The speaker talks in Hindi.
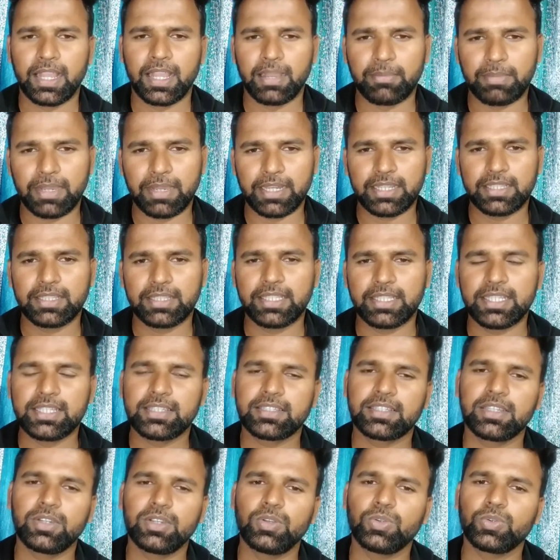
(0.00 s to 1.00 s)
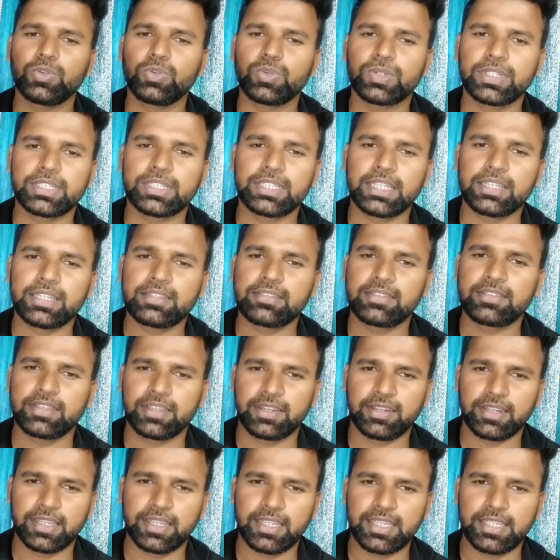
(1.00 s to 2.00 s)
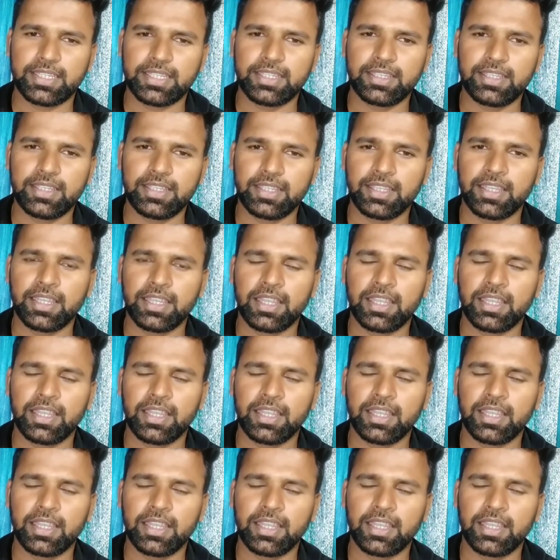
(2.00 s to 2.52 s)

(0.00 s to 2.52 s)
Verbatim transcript: हमारे देश के लोगों के साथ शेयर नहीं की